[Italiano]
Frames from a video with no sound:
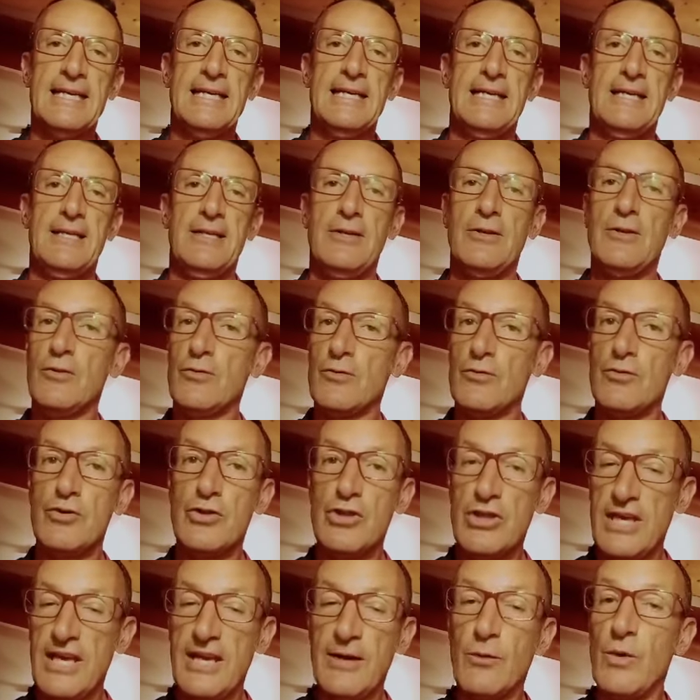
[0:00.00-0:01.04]
non
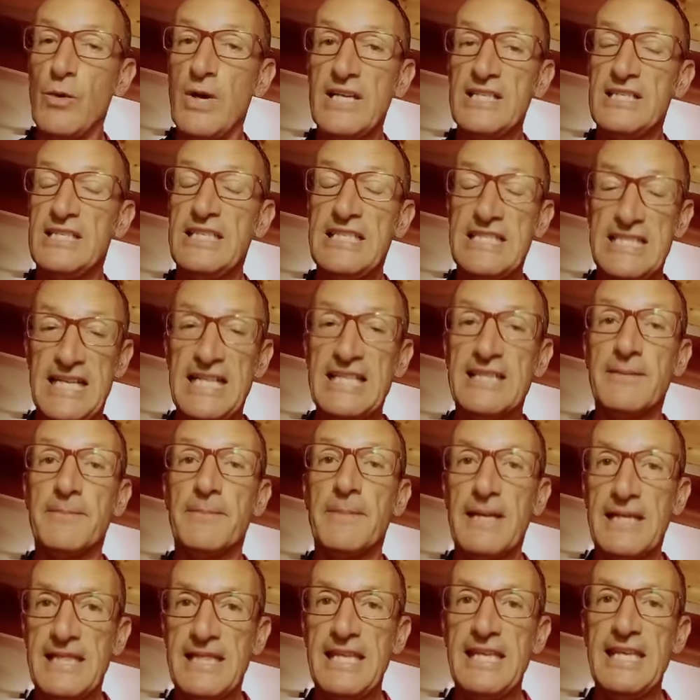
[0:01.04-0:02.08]
c'è quasi stata
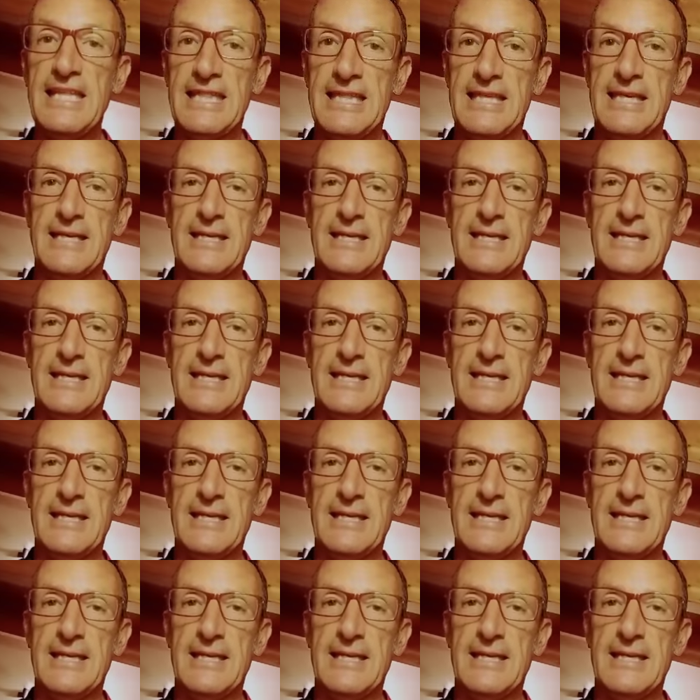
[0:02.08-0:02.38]
partita.